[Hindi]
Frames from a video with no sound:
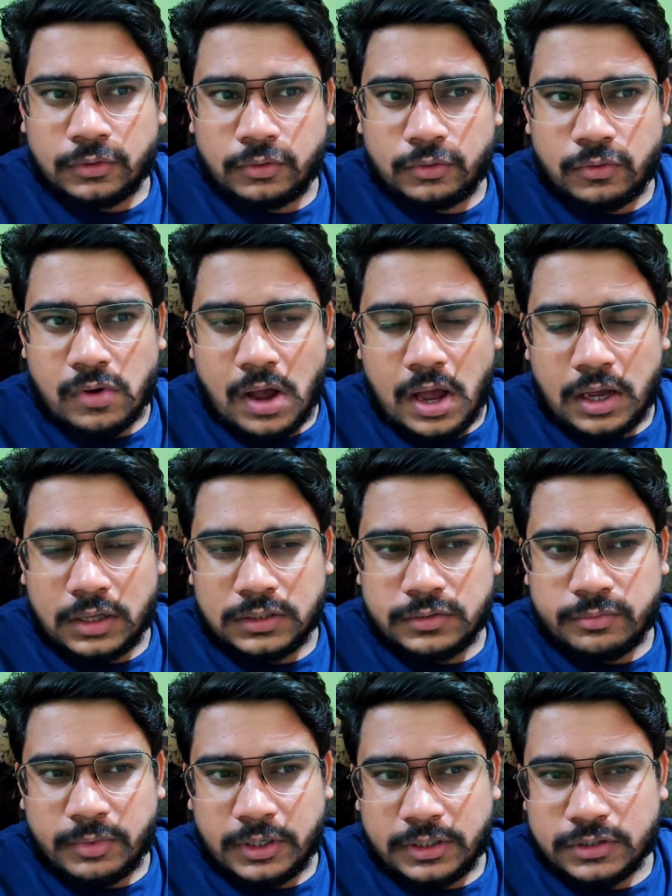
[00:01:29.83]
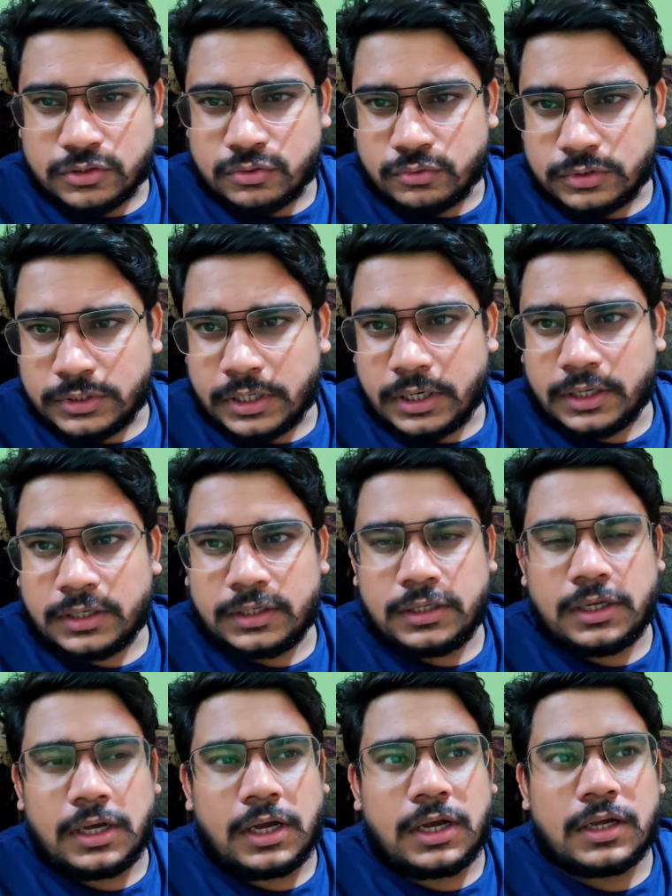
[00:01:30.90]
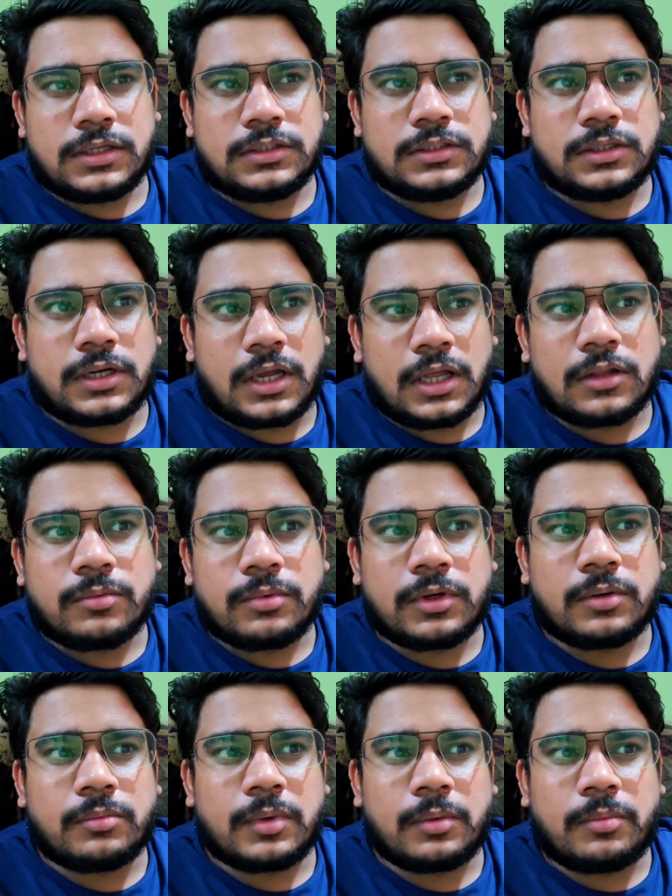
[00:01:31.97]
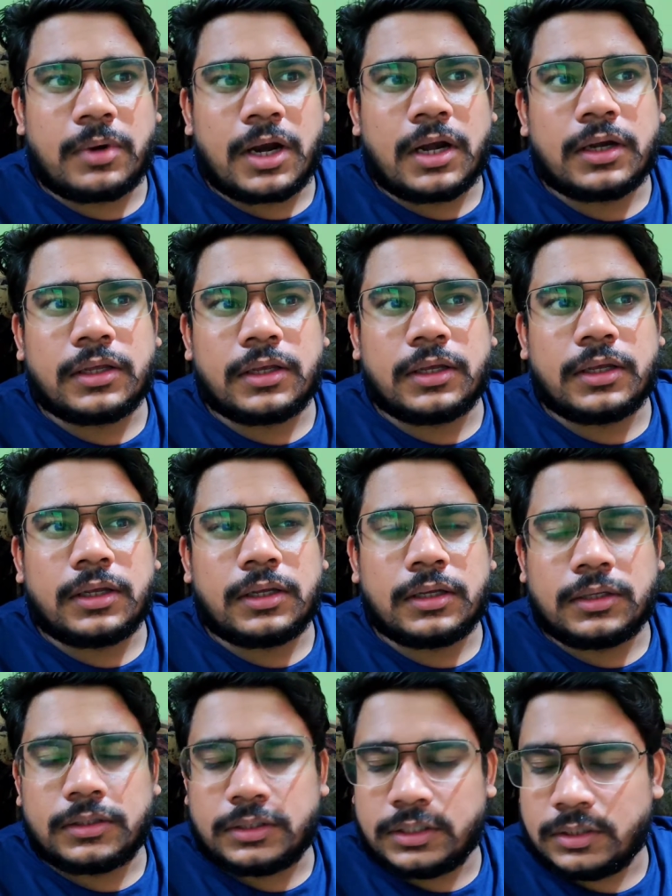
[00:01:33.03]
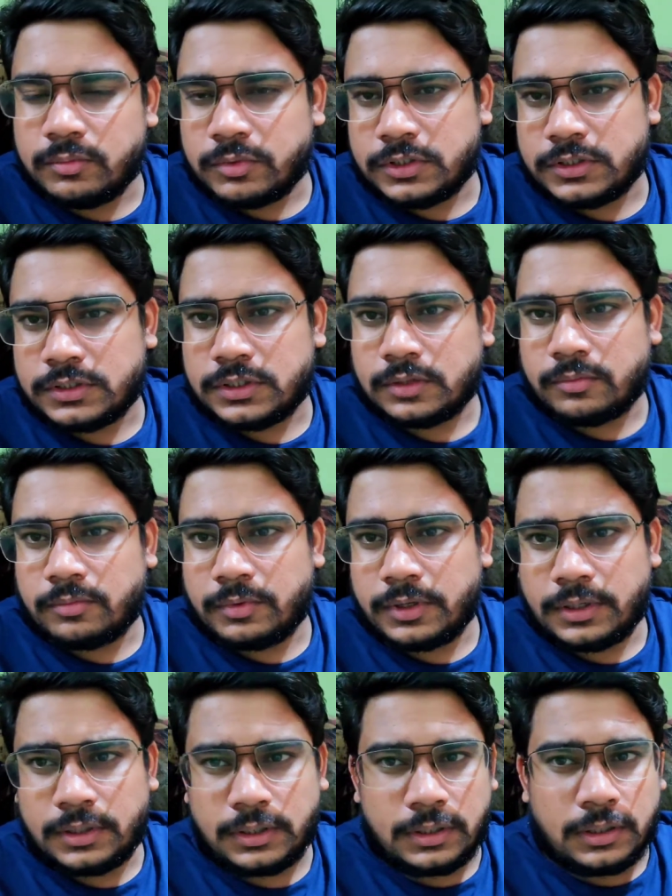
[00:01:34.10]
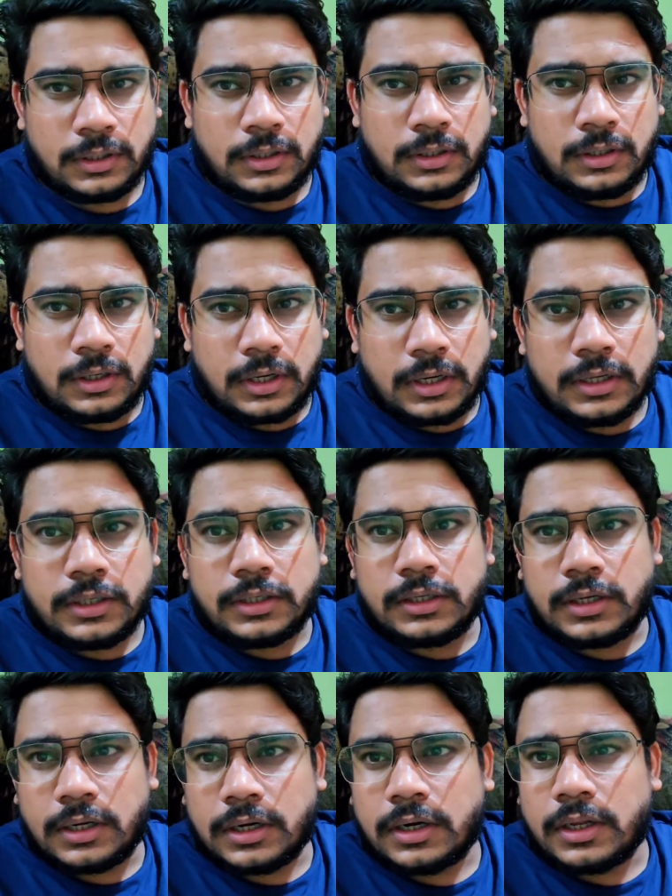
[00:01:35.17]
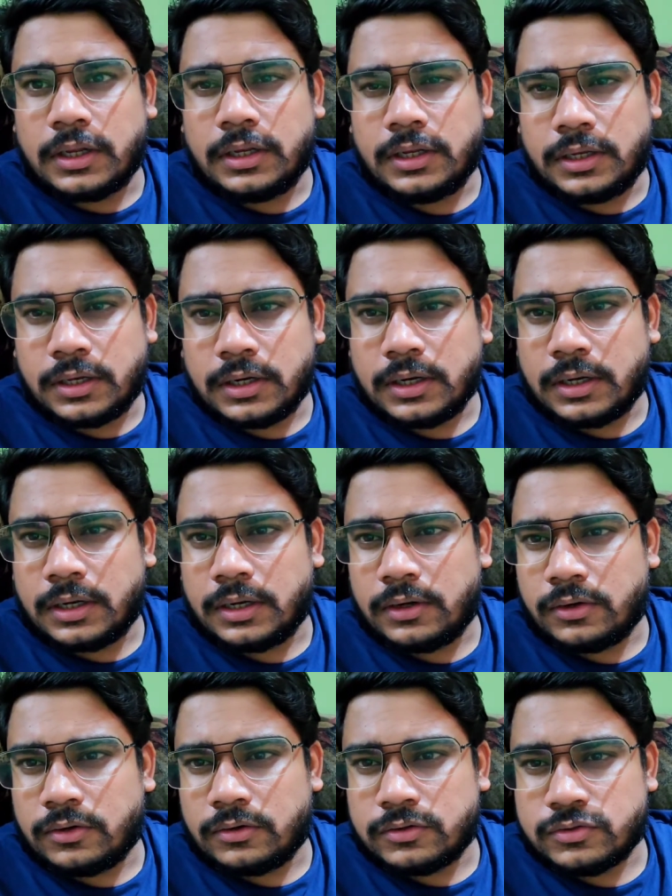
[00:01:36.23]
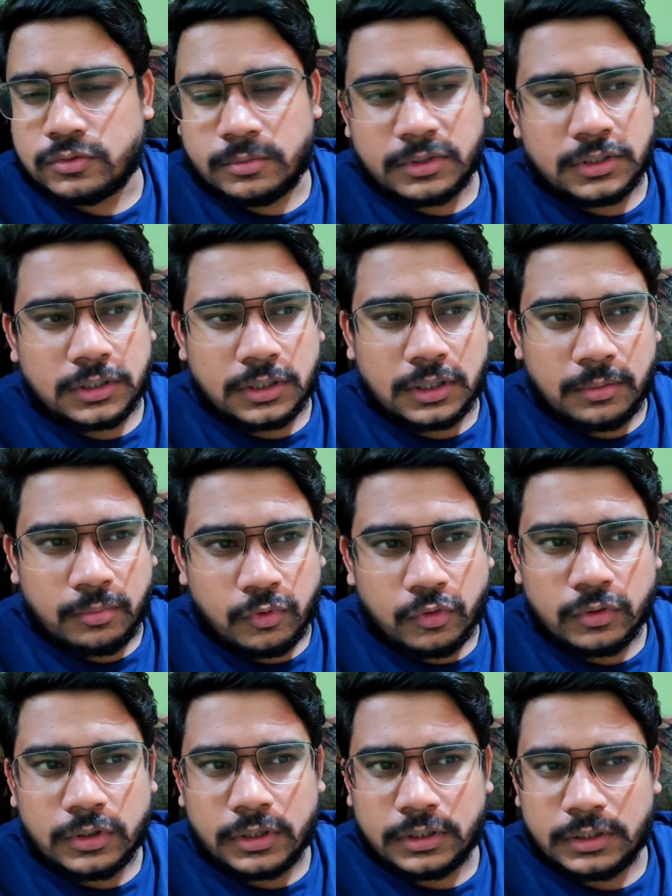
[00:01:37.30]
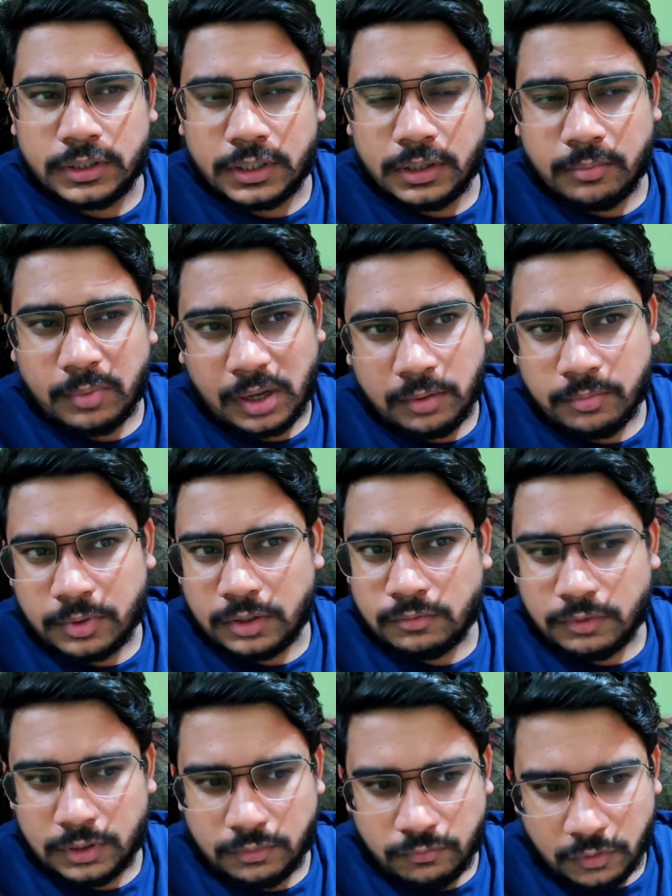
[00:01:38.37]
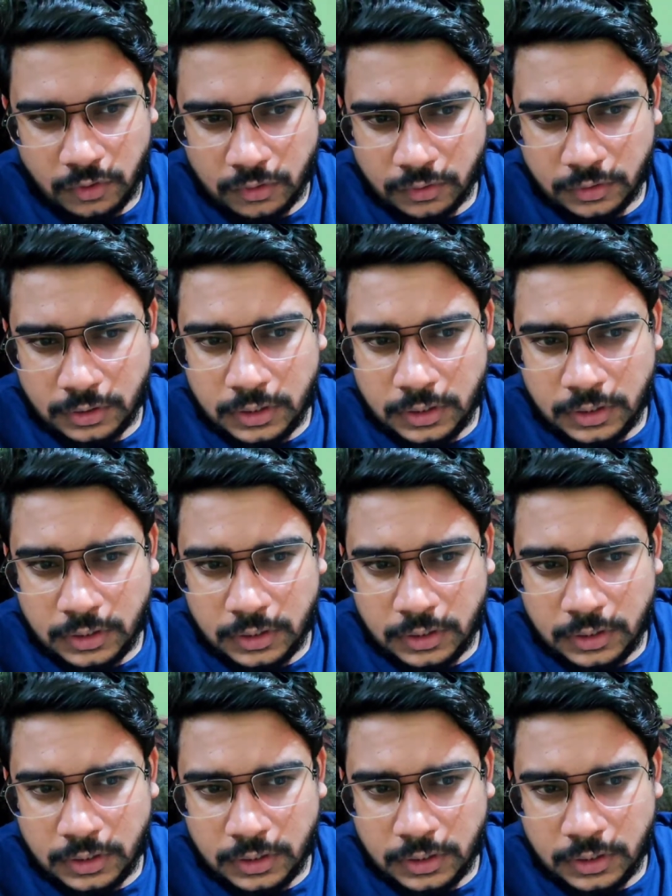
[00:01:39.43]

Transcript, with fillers: तो आज मैंने सोचा है कि आज रात भर मैं बैठ के तीन बजे तक में एडिट करना ही करना है और सुबह तक अपलोड कर देना है मैन पार्ट वाला ब्लॉग